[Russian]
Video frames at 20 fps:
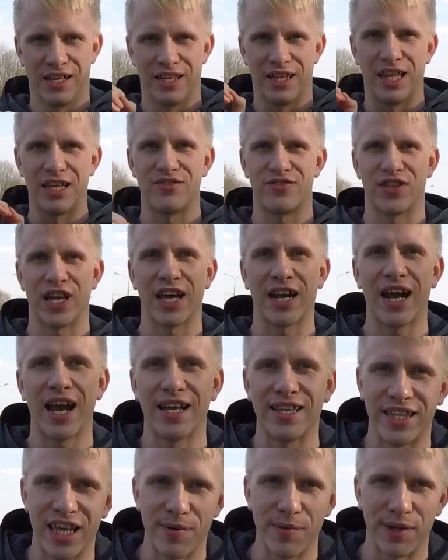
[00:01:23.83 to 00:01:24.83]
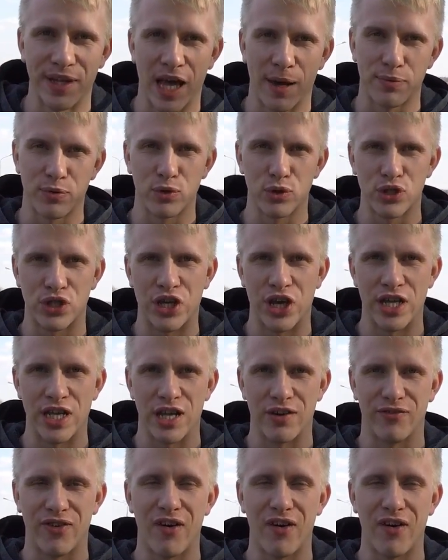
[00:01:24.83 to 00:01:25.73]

Значит, вторая тема на обсуждение.